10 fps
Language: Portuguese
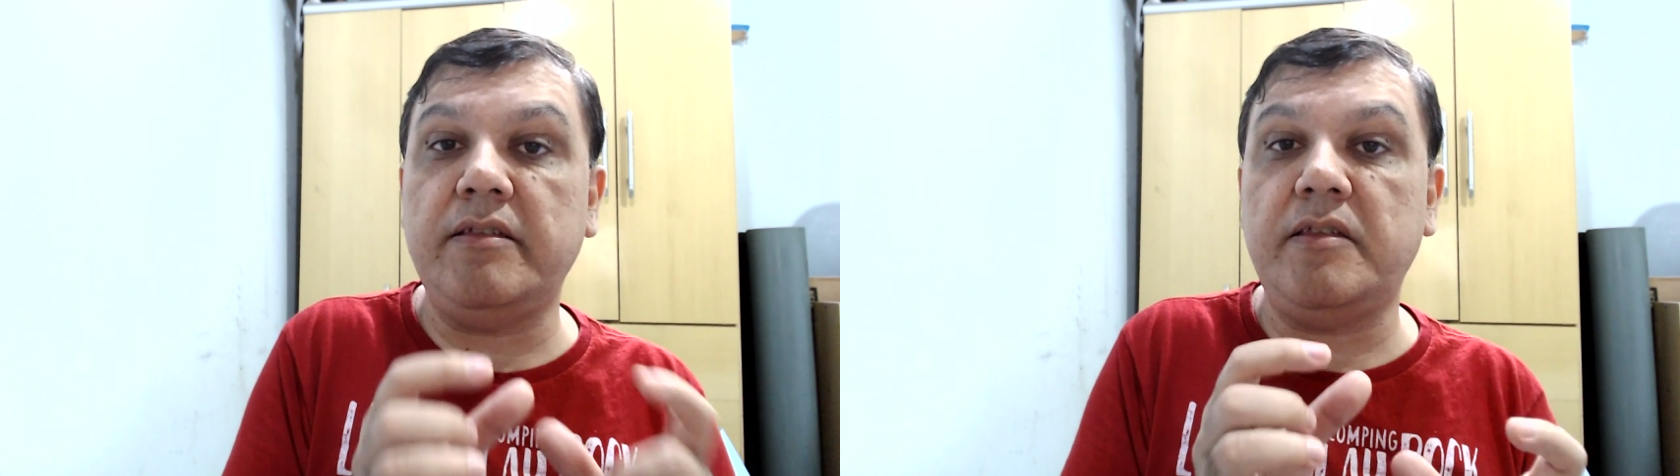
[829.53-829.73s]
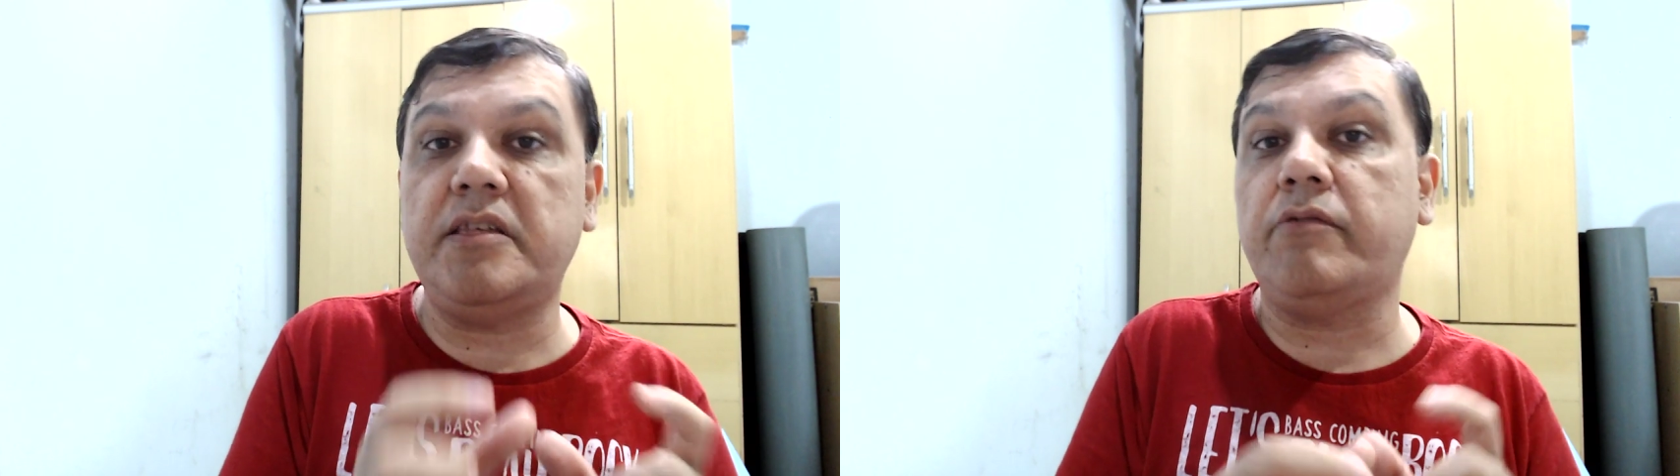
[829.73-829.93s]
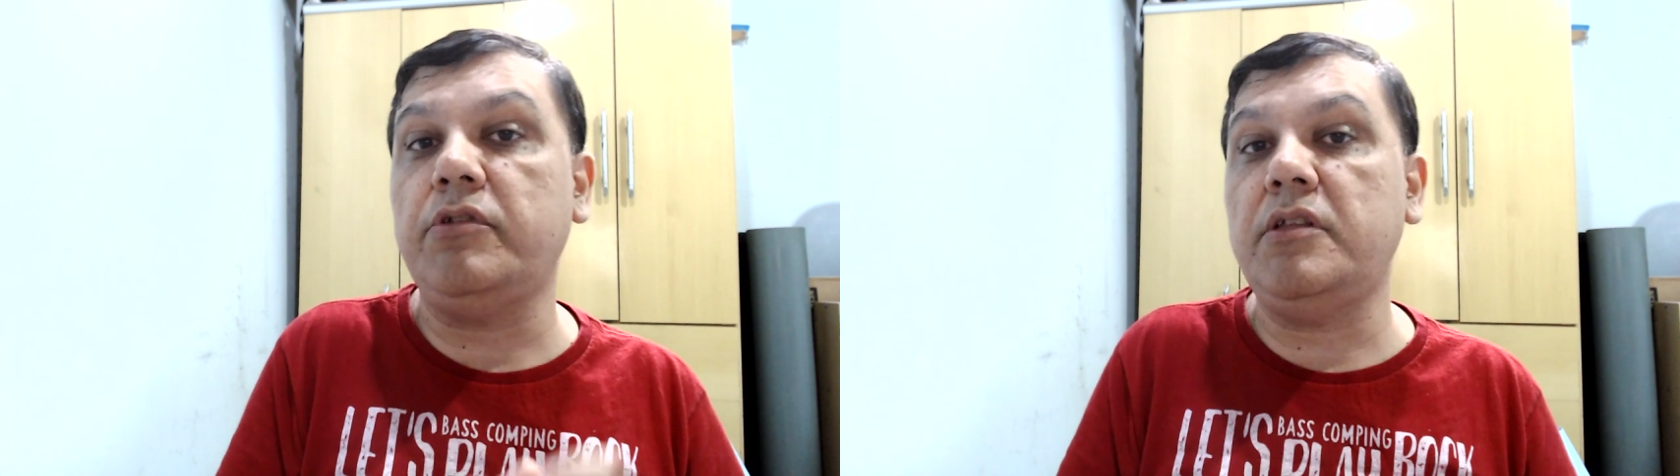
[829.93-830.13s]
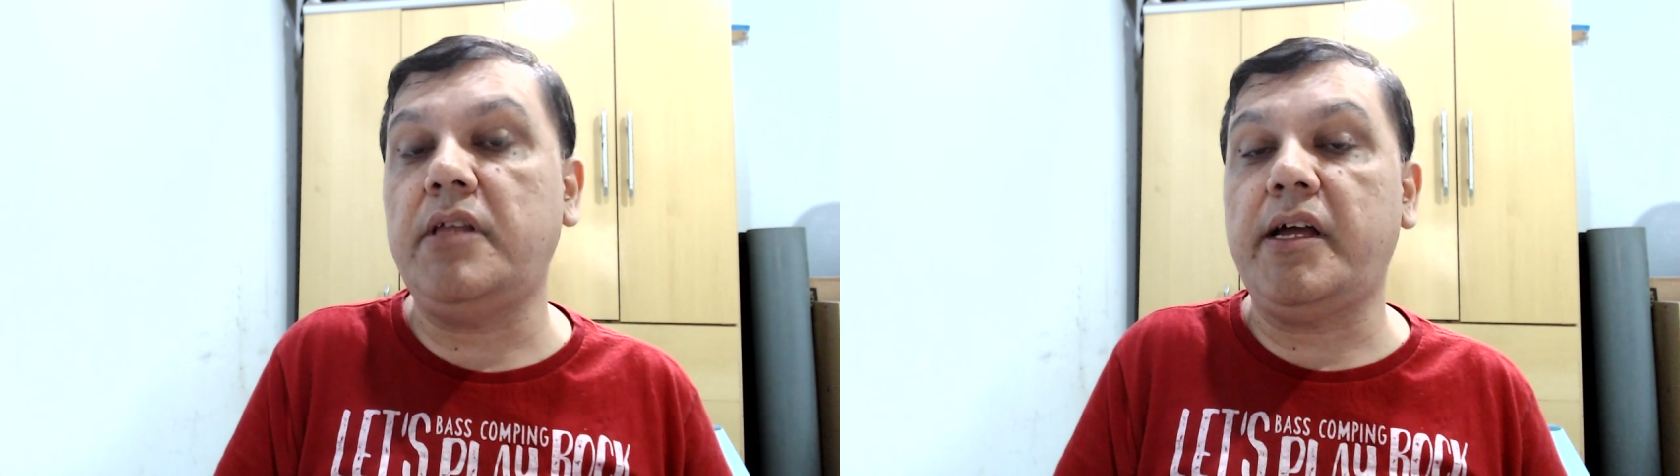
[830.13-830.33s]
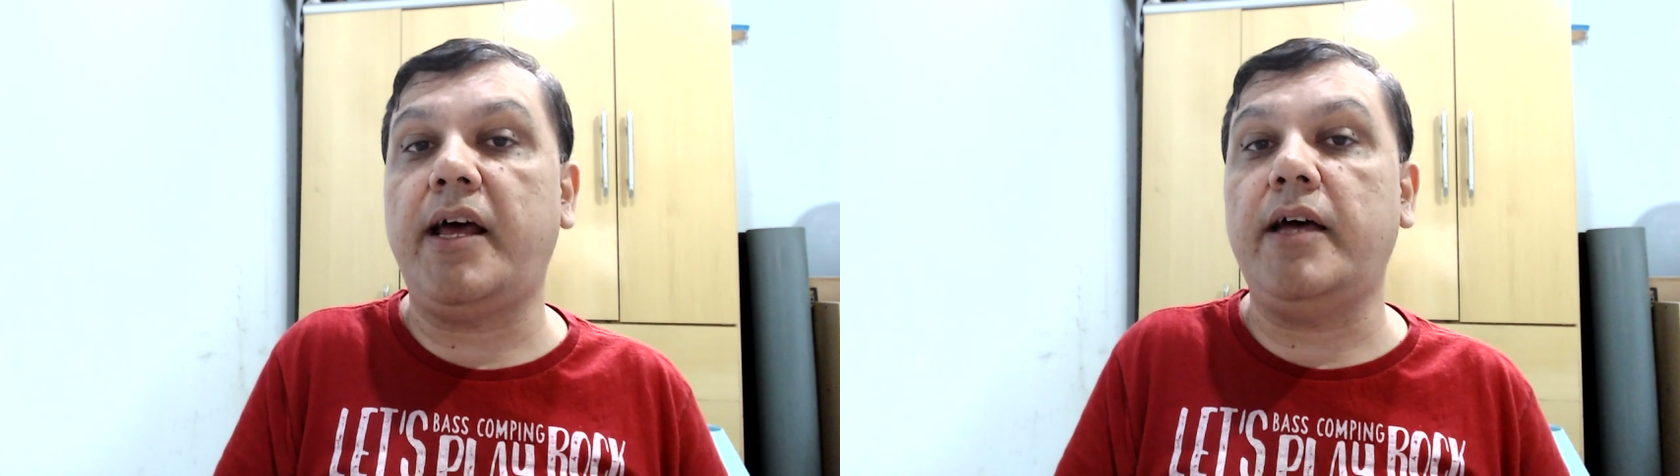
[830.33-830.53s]
de circuito
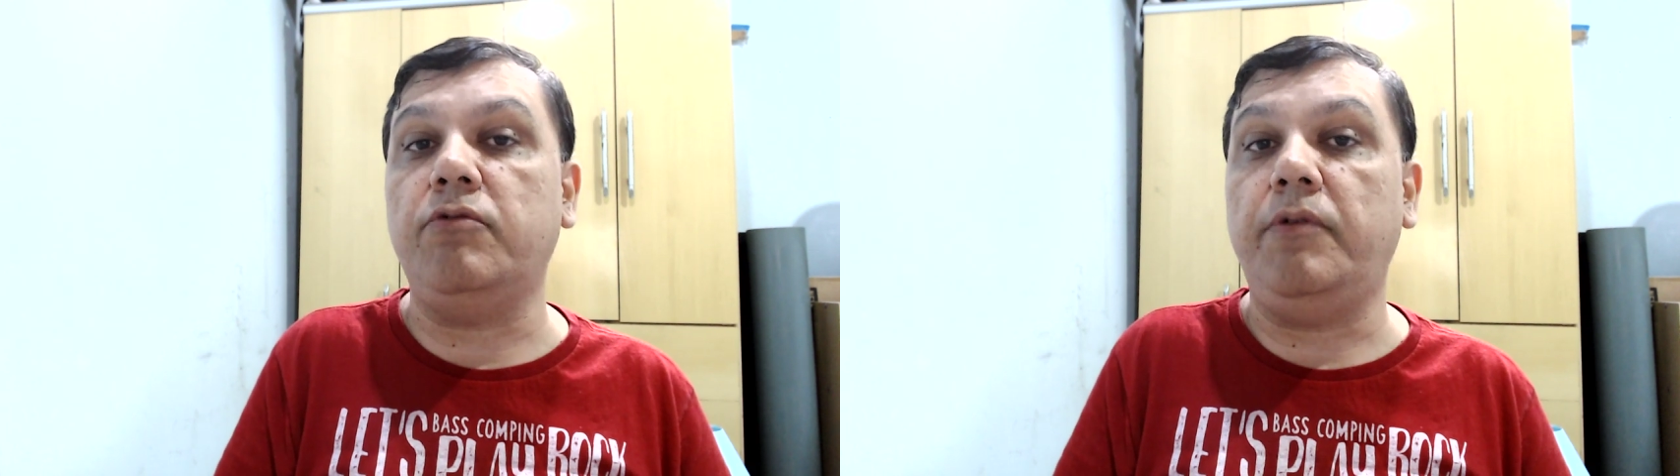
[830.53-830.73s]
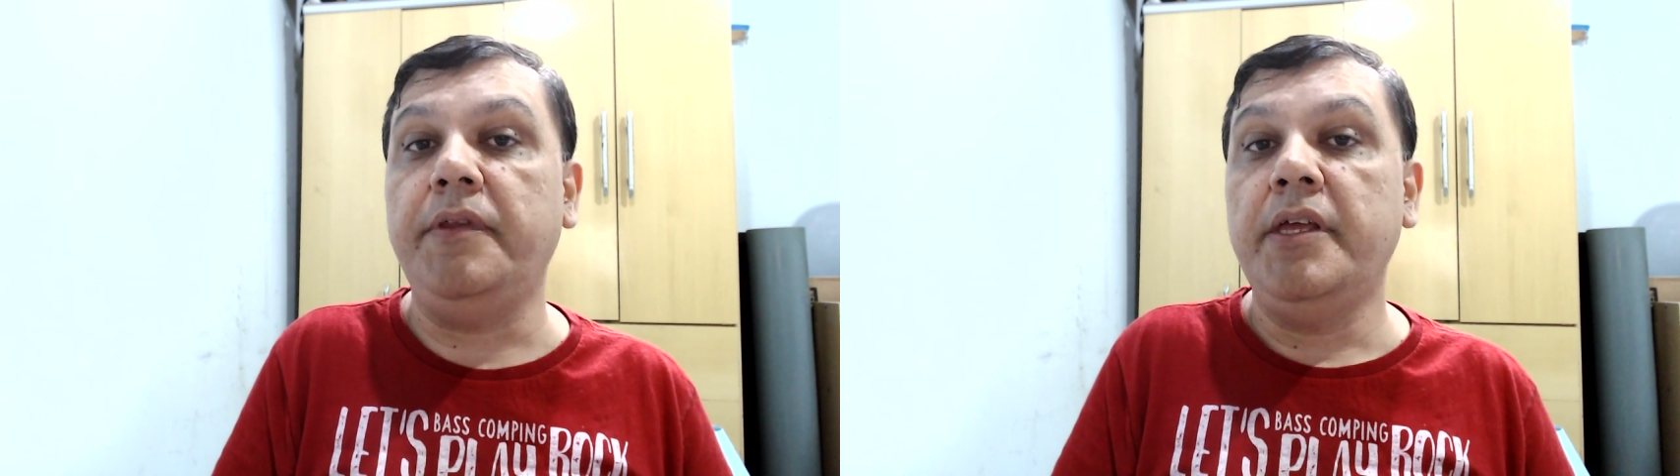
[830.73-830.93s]
integrado.